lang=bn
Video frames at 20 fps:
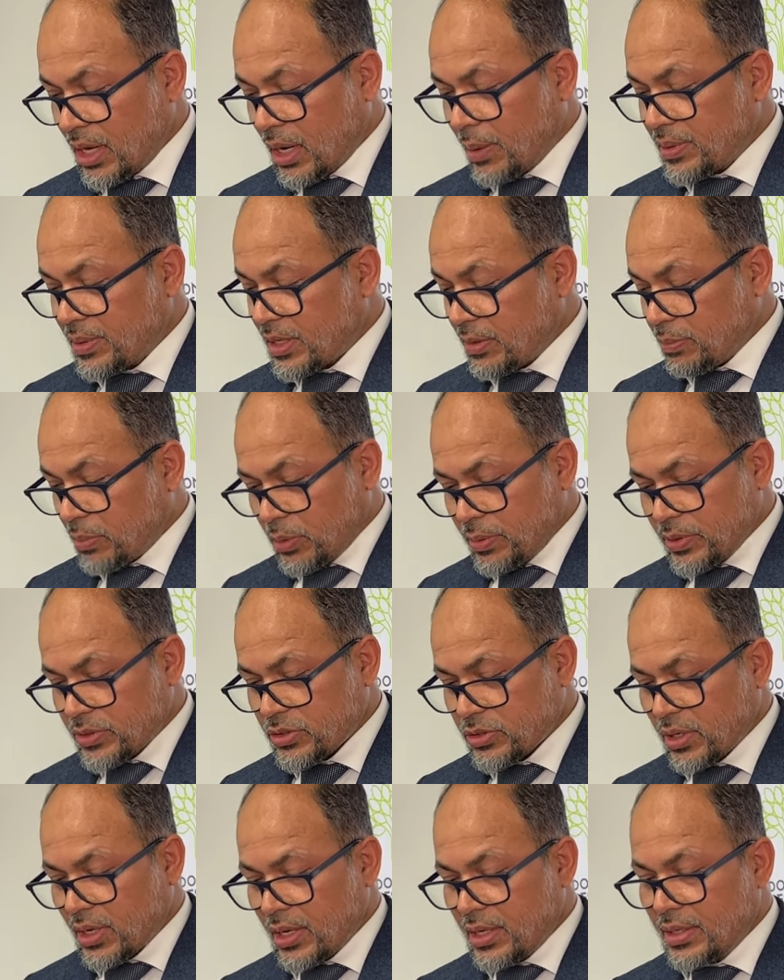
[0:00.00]
আমাদের
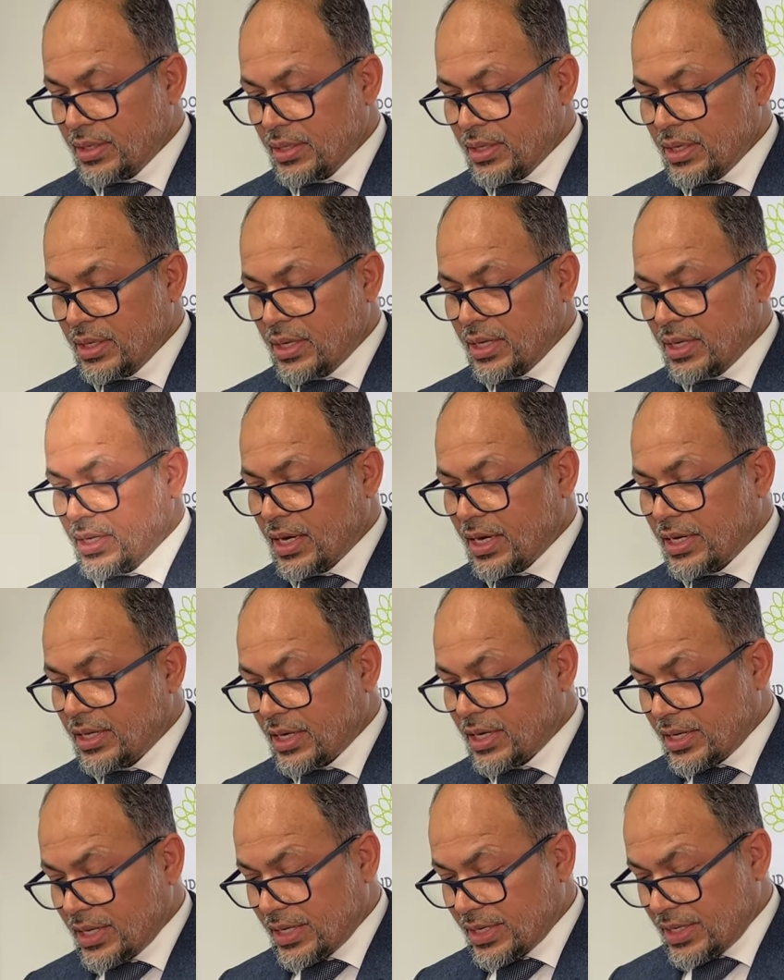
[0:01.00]
প্রফেশনাল
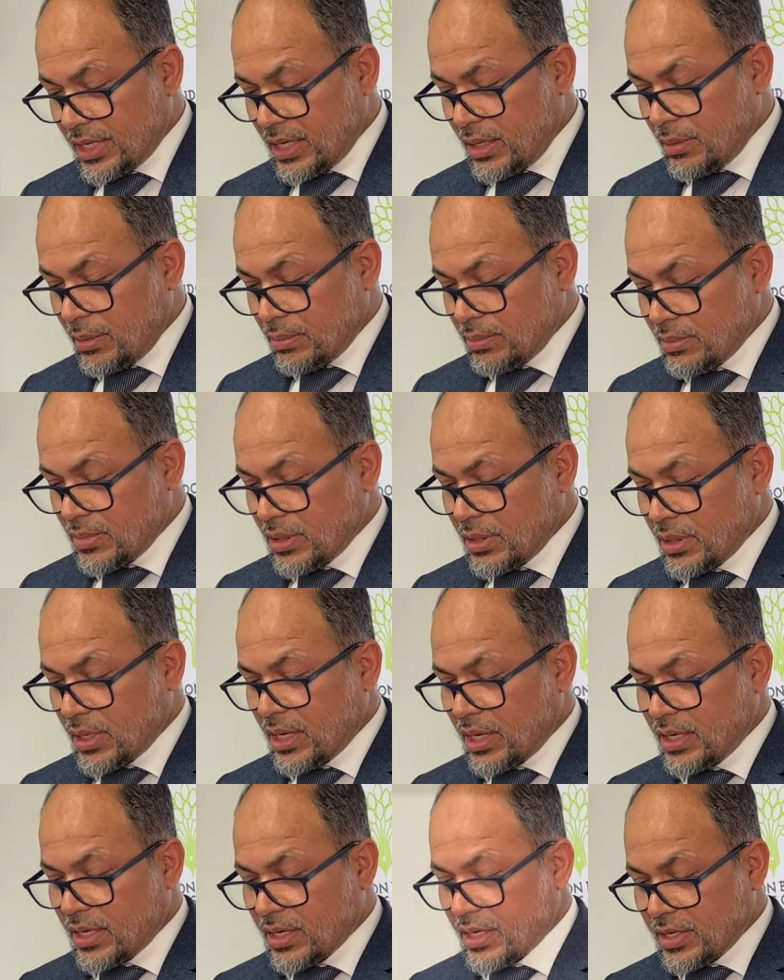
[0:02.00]
ডেডিকেটেড টিম
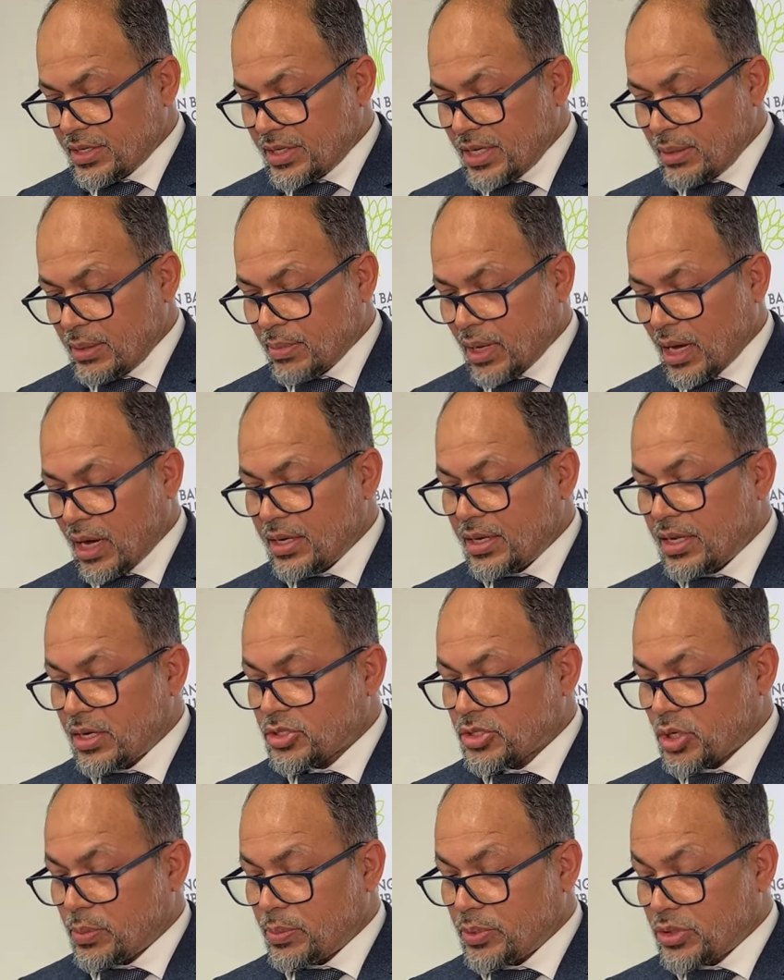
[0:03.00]
ডেডিকেটেড টিম আইনের
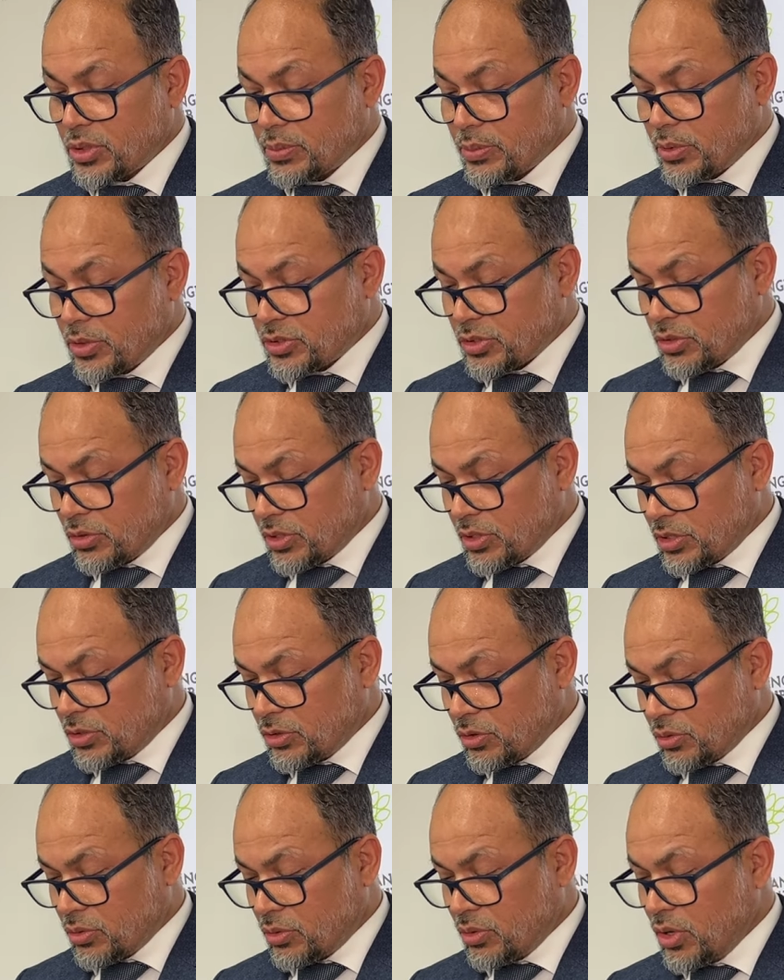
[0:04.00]
সর্বোত্তম অনুশীলনের
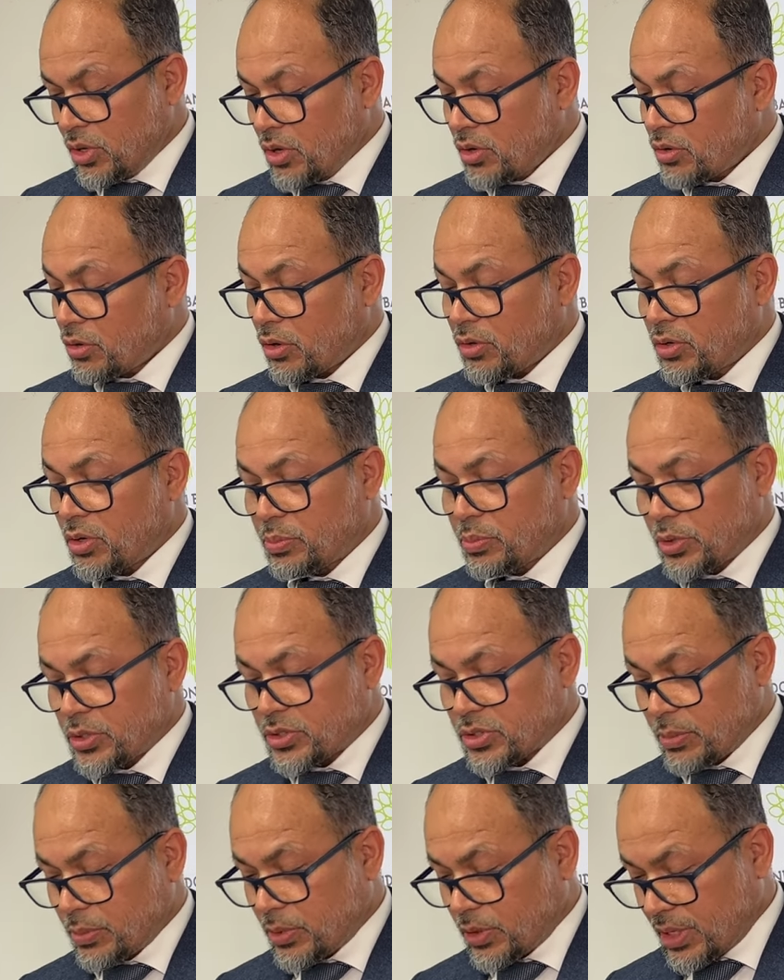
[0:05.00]
জন্য কঠোর
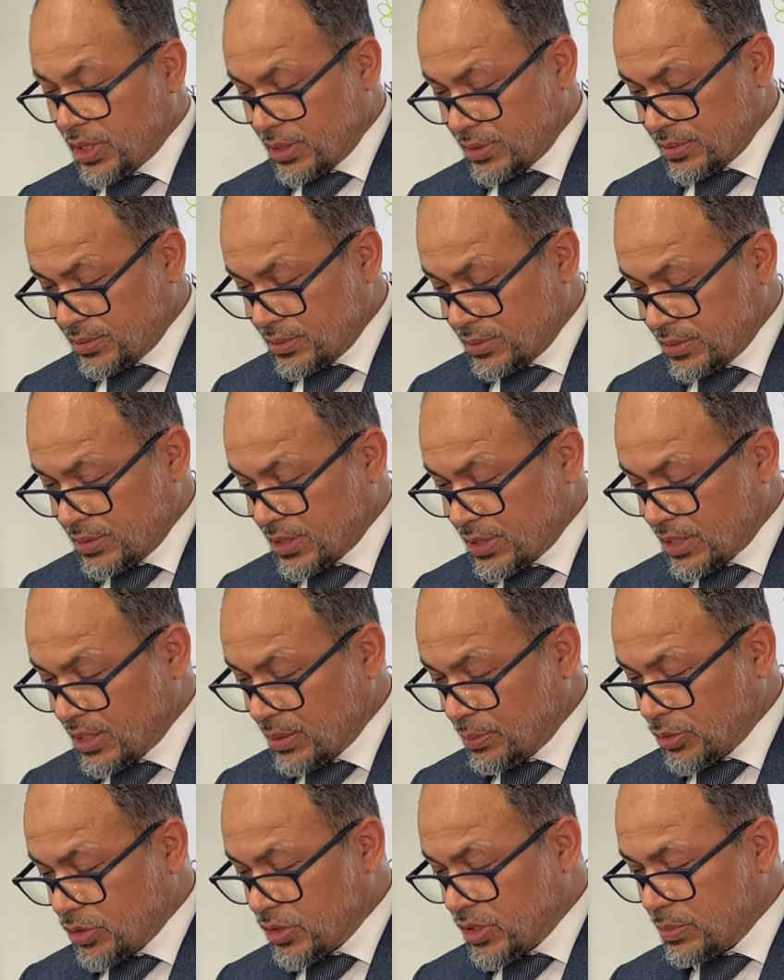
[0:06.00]
পরিশ্রম করেন যাতে
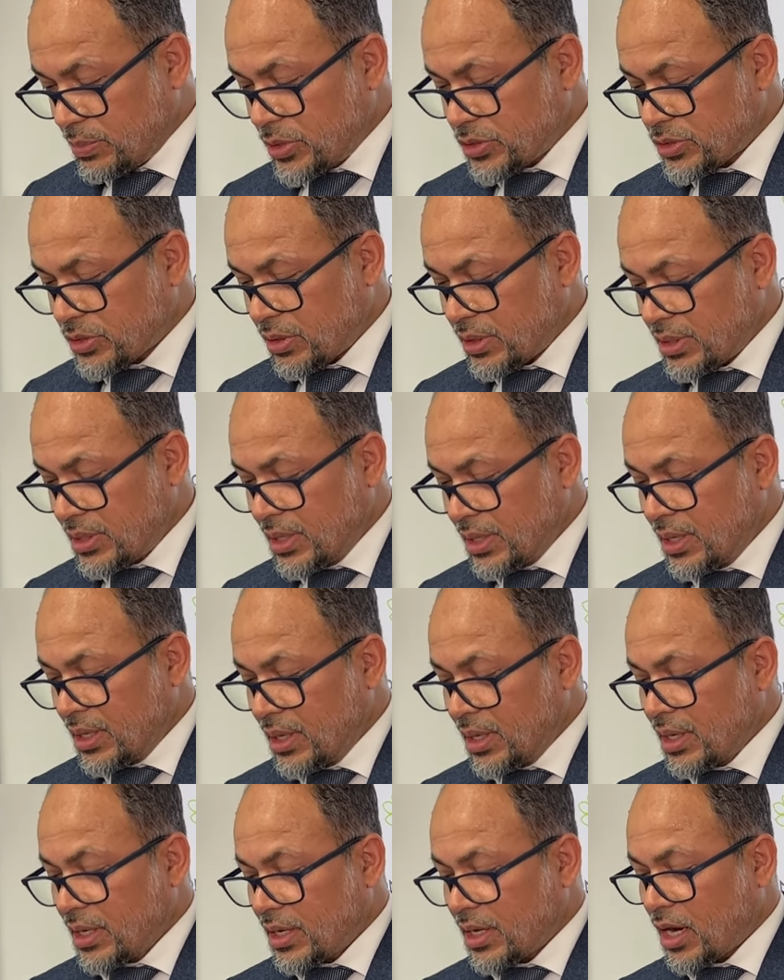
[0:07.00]
প্রতিটি বিষয়
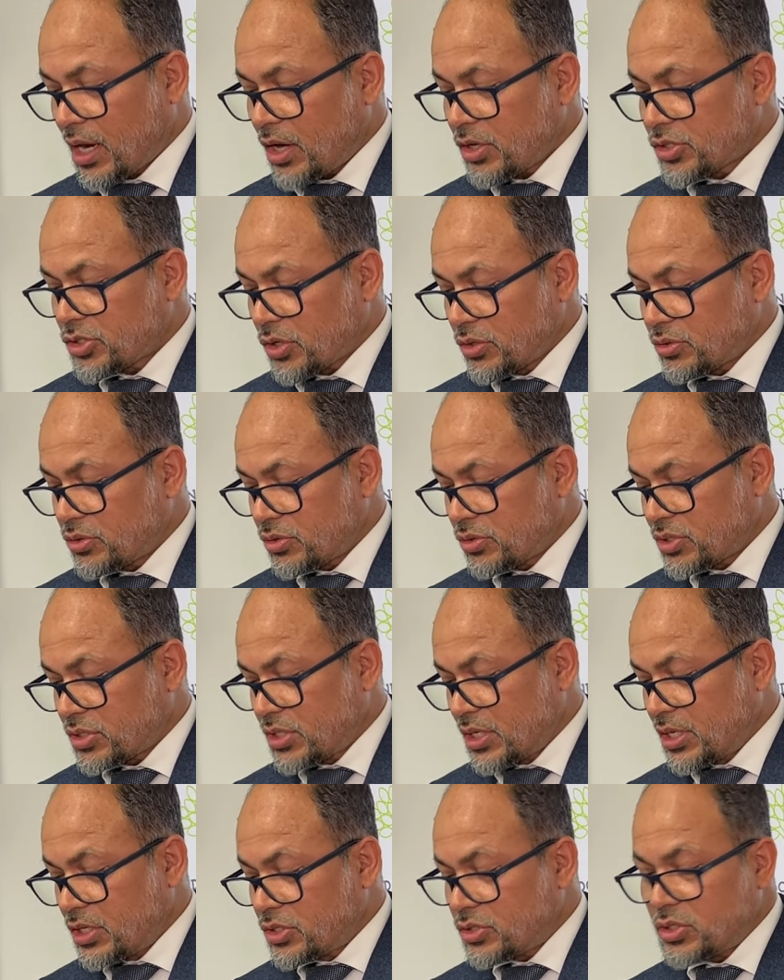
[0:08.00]
গ্রাহক সন্তুষ্টি
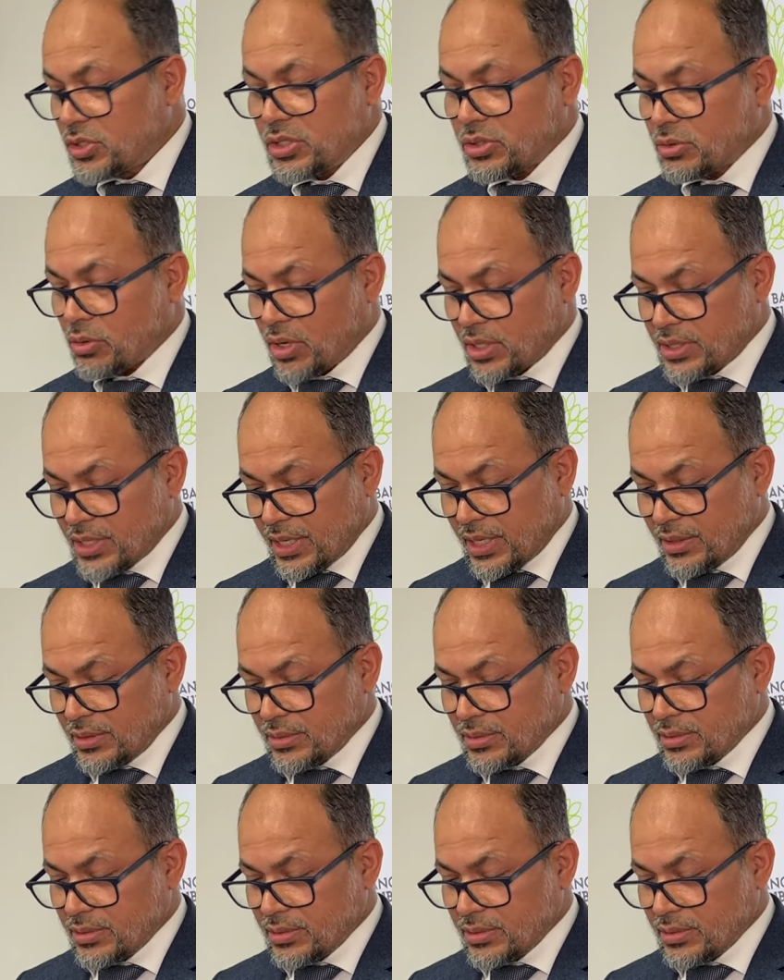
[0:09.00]
নিশ্চিত করা যায়